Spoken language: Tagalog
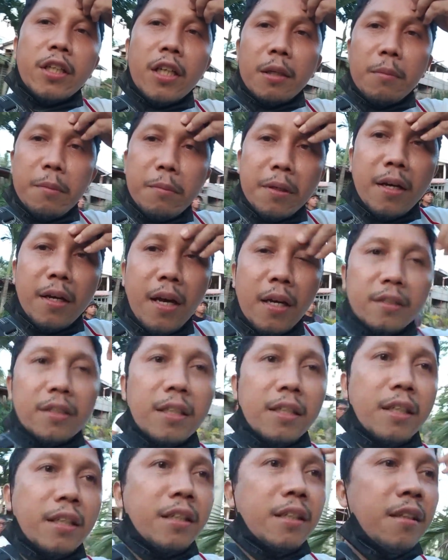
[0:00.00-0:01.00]
dire namin mga
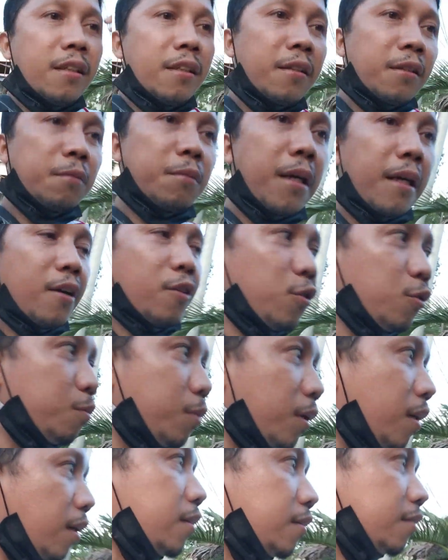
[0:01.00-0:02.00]
agi. Mga
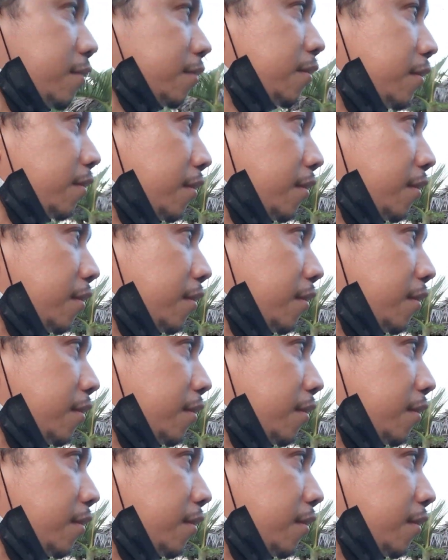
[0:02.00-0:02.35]
kauban.